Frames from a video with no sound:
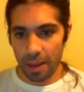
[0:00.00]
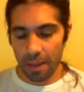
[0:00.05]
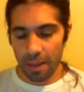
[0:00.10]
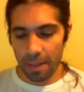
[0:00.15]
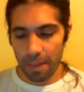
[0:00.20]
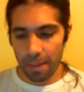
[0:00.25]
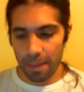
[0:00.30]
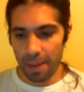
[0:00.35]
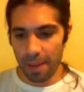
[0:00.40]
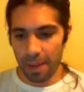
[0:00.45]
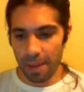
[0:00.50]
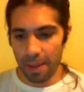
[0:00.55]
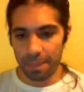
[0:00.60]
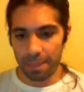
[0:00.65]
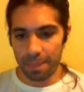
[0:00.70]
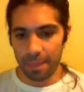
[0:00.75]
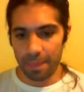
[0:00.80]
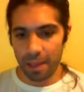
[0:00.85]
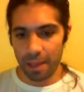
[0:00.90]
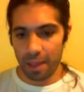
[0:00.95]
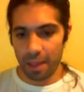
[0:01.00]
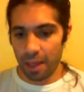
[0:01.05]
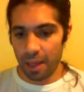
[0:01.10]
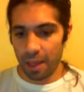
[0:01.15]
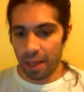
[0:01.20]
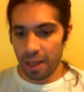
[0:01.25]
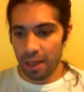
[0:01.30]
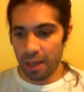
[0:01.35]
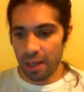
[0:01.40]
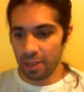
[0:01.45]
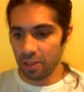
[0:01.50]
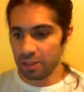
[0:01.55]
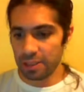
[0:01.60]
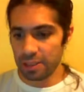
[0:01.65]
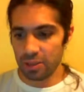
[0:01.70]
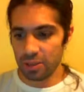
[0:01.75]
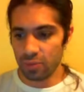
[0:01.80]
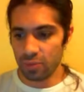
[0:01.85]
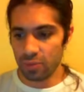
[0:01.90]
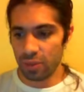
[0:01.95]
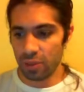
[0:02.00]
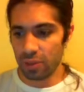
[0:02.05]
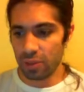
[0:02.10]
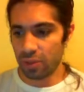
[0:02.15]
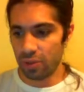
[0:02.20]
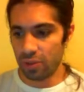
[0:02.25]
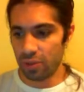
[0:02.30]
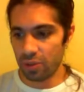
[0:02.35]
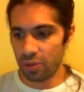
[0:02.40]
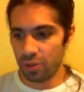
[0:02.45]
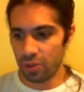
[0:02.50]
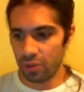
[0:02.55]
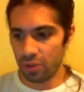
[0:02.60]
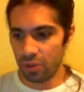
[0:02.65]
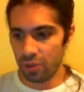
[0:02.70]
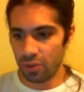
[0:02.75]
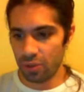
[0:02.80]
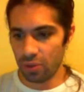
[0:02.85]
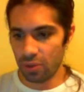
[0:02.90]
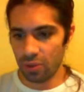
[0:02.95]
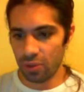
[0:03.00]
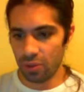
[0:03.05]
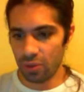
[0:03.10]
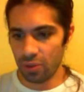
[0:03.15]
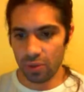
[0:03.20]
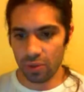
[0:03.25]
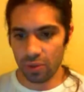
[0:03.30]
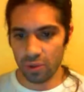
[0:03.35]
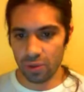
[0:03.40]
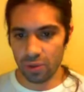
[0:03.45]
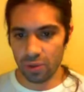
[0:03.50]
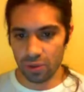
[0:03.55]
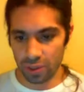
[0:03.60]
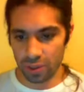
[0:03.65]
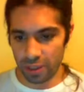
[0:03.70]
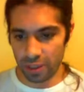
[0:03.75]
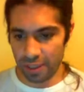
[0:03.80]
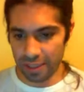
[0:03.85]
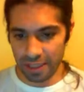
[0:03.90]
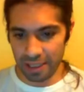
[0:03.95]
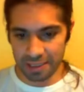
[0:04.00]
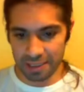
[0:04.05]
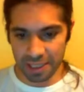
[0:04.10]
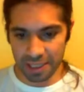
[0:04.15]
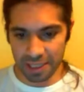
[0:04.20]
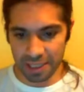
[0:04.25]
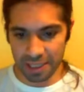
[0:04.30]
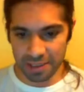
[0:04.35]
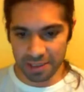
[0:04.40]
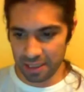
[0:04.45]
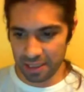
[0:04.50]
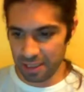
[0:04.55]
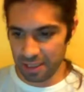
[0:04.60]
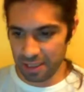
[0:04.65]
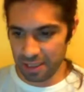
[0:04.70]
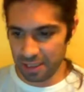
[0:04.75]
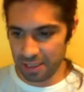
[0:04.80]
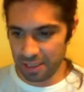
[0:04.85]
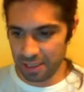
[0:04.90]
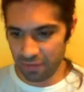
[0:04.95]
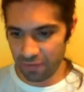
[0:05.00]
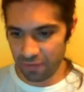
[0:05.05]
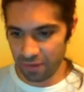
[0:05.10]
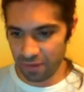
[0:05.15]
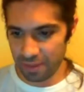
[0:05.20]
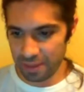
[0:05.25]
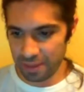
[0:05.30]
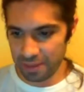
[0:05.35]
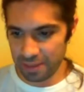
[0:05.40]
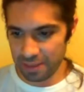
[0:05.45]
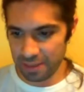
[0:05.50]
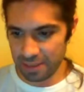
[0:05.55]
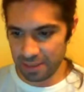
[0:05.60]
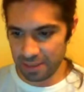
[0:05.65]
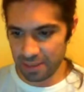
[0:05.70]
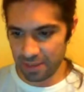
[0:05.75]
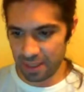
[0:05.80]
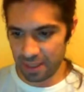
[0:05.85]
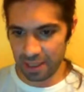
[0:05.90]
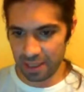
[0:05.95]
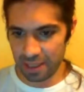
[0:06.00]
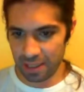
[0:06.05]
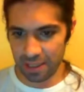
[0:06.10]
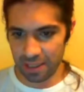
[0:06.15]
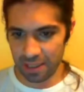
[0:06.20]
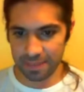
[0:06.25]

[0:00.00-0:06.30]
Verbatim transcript: Bien, entonces nuestro... Ahí en el chat se confirma bien si se va...